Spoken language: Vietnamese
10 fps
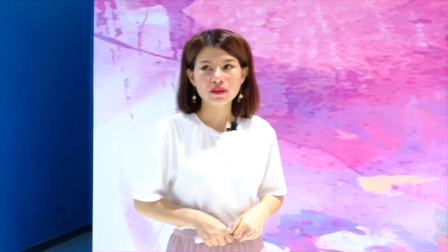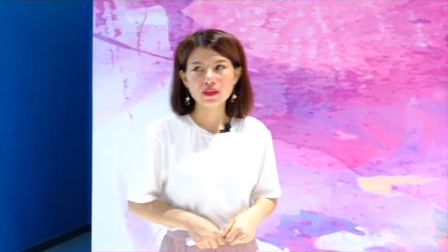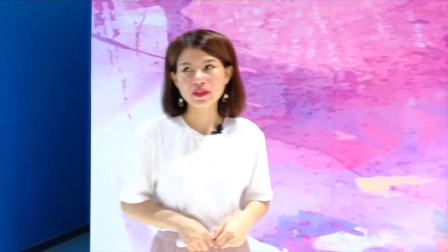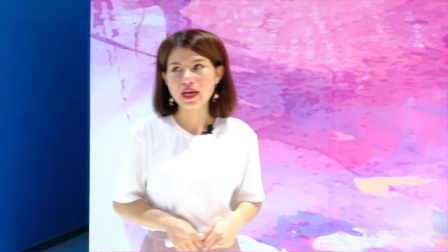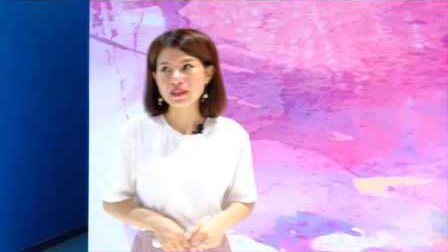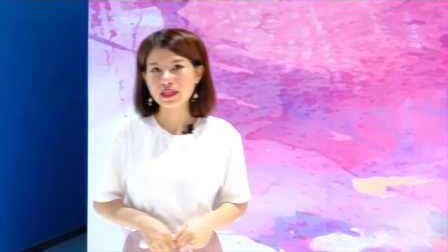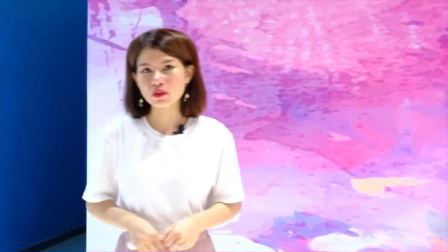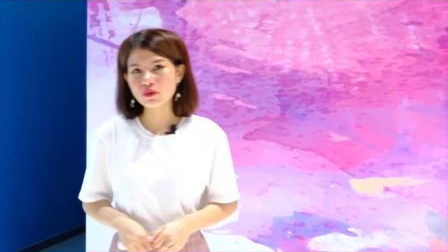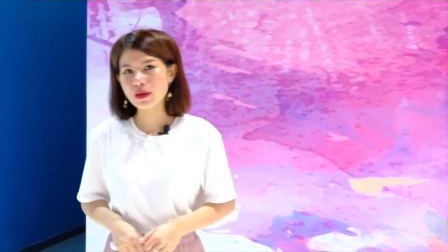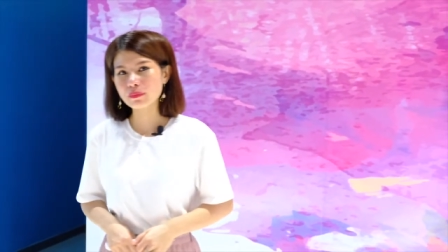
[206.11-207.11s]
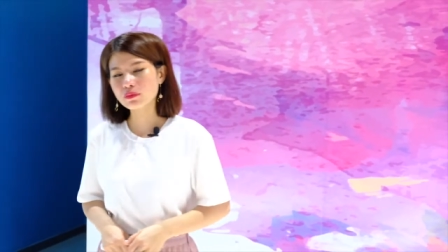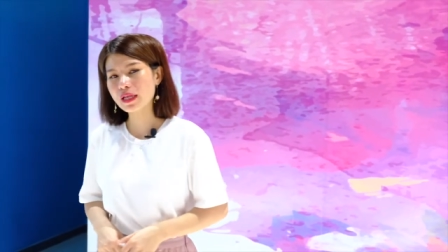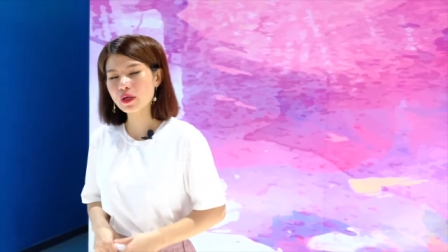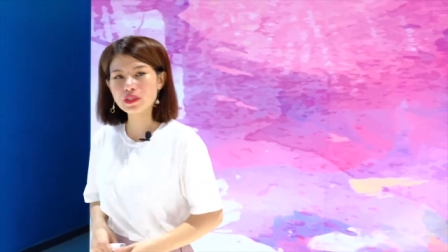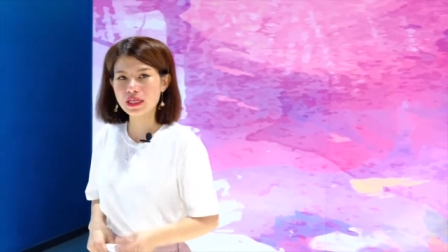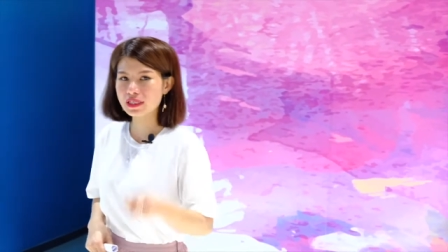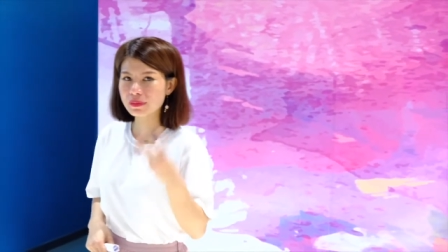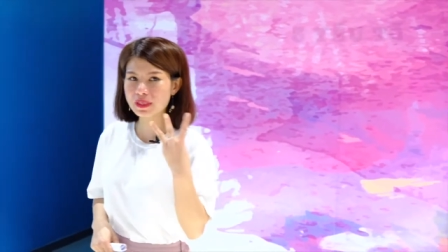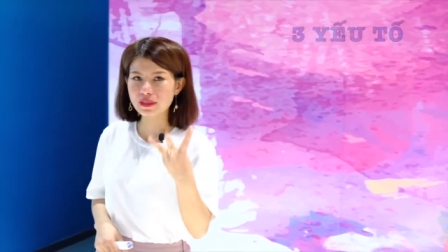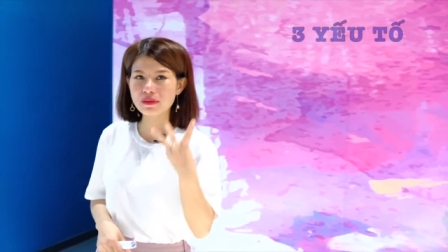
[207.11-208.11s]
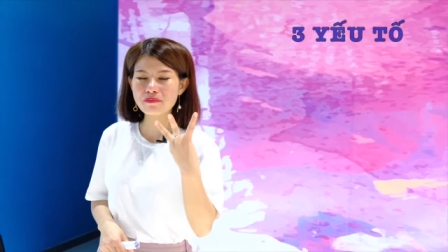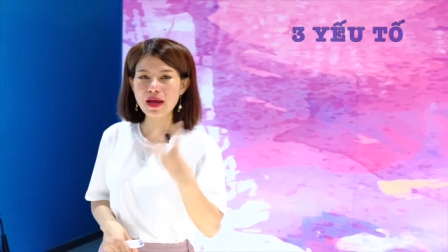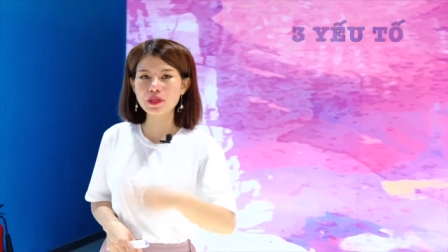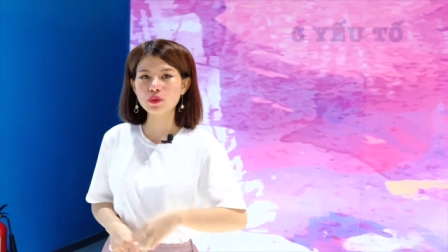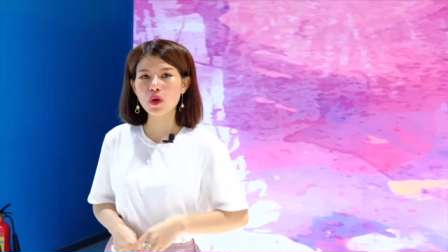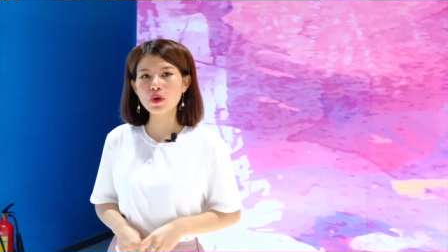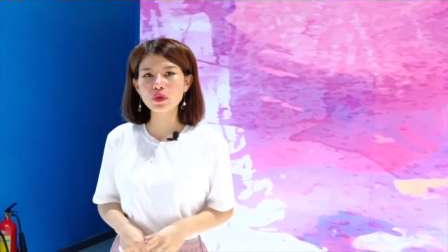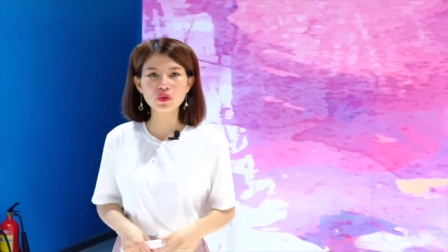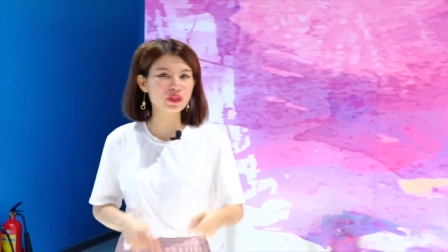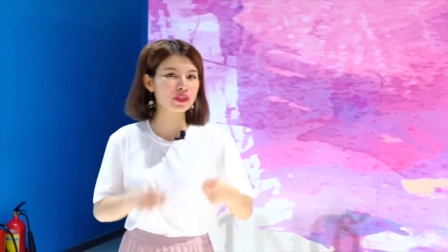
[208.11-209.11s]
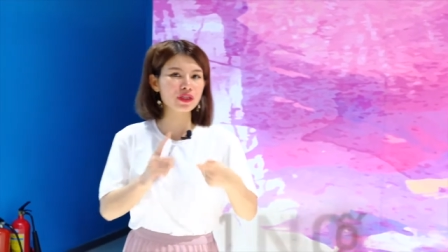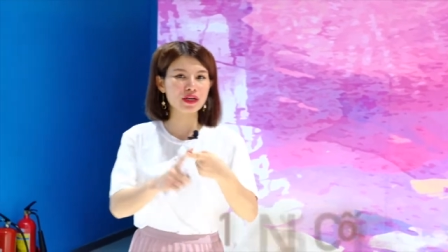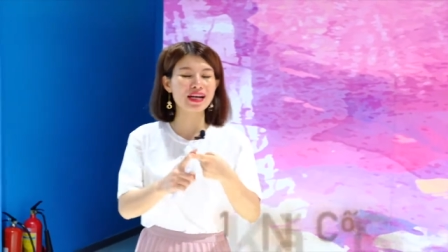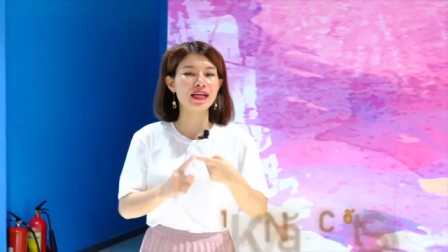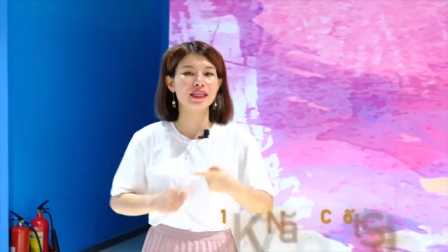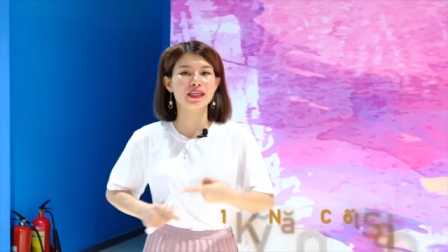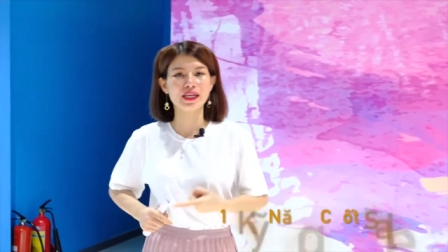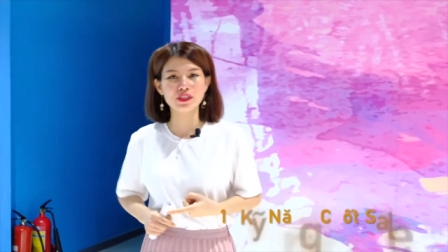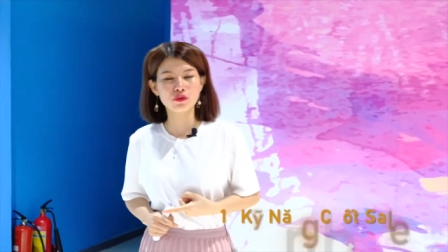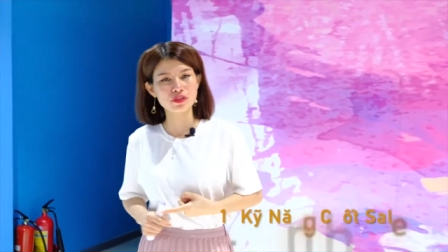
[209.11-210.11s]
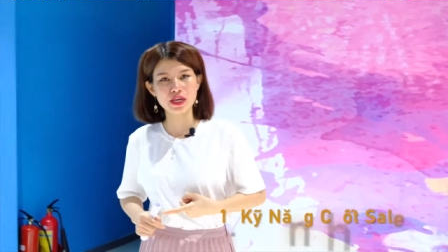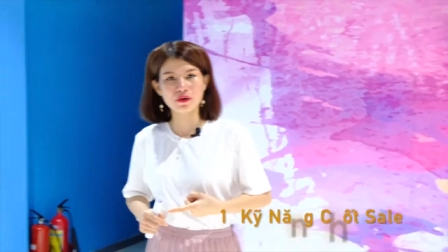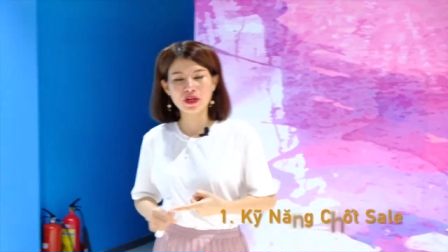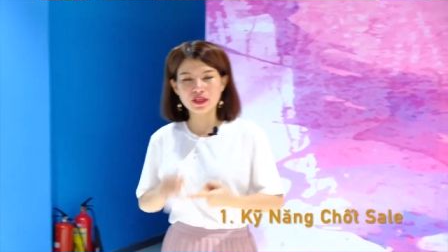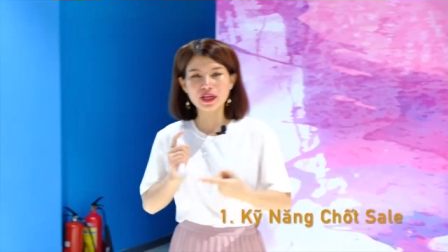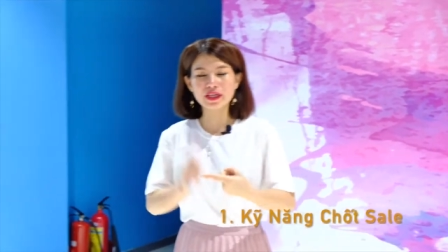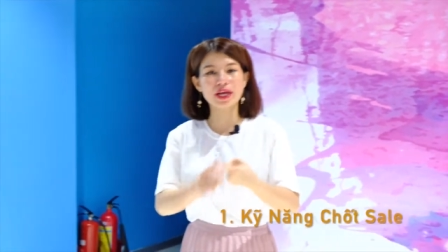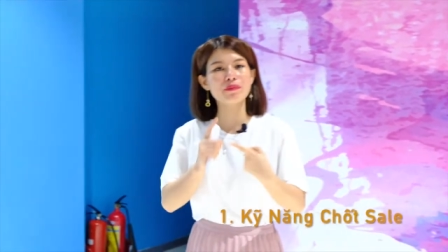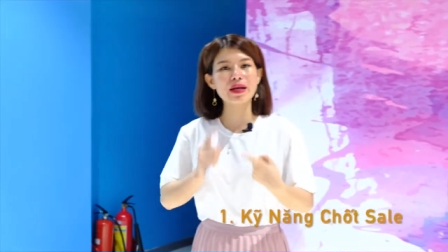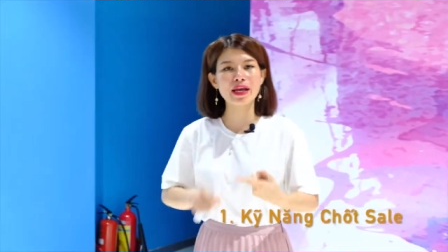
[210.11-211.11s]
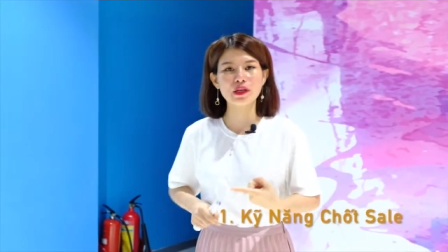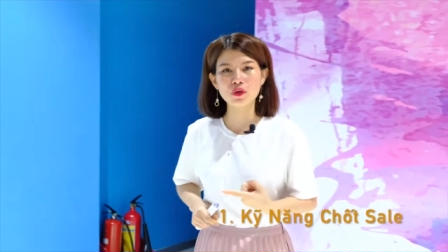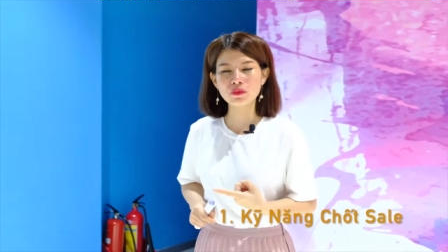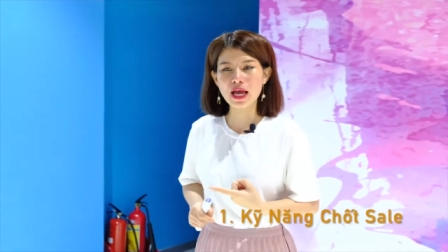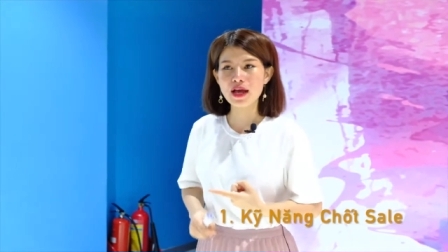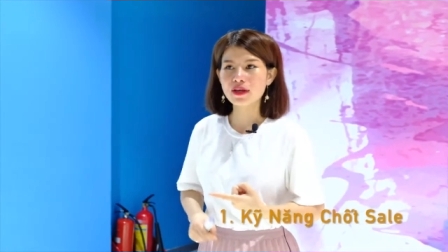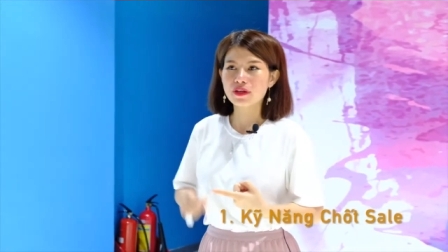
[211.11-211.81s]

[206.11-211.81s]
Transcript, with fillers: Thì để tăng thu nhập chúng ta có thể xem xét đến 3 yếu tố. Yếu tố thứ nhất là kỹ năng chốt sale, kỹ năng bán hàng của chúng ta.